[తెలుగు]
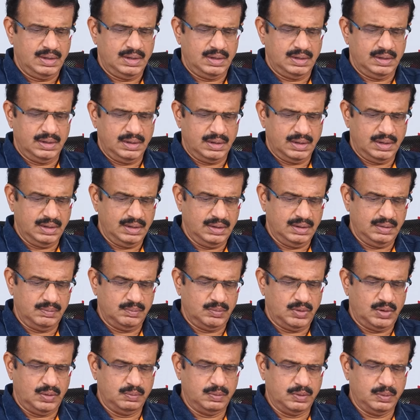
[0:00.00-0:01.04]
యా నిన్న
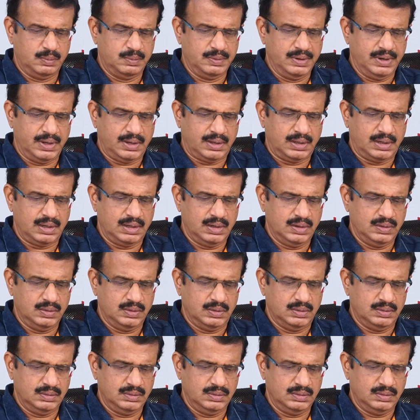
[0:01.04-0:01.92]
మహబూబ్ నగర్ లో